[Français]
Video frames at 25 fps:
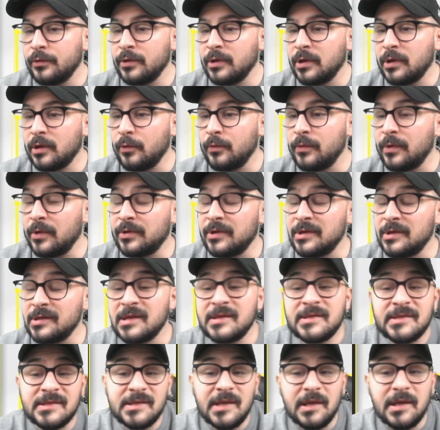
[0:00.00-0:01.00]
on en a combien On en
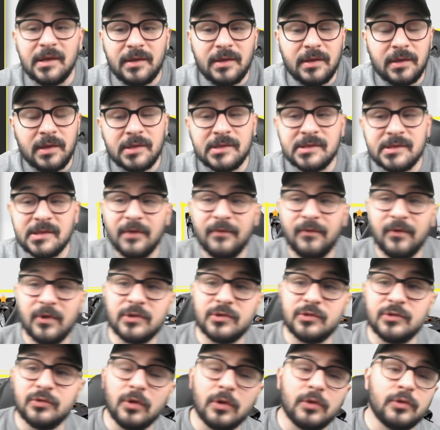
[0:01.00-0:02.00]
a 5, il
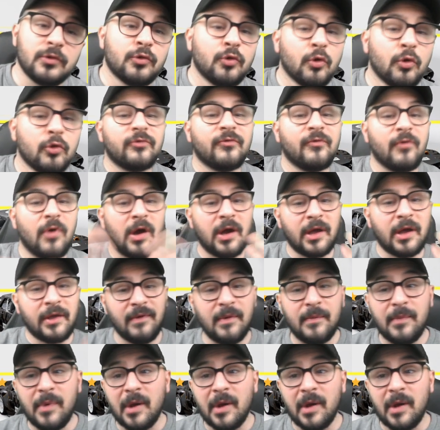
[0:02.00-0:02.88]
voitures, d'autres vont arriver